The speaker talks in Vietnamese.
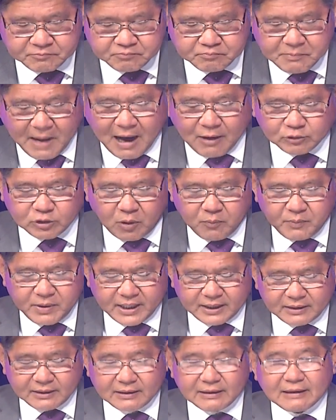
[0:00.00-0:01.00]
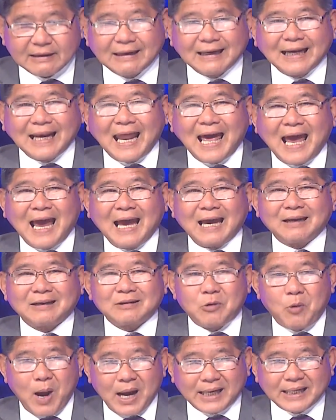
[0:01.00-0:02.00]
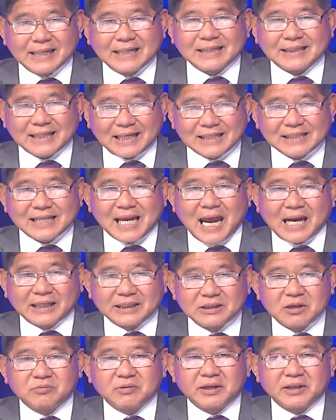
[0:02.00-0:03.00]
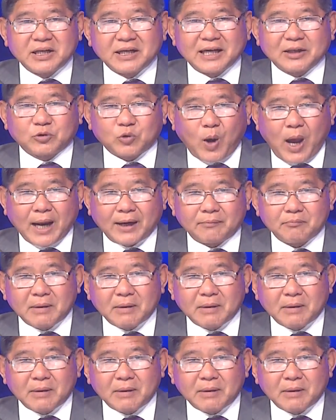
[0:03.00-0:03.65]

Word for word: báo cho ông biết là Hoa Kỳ sẵn sàng đưa ông lên nơi an toàn.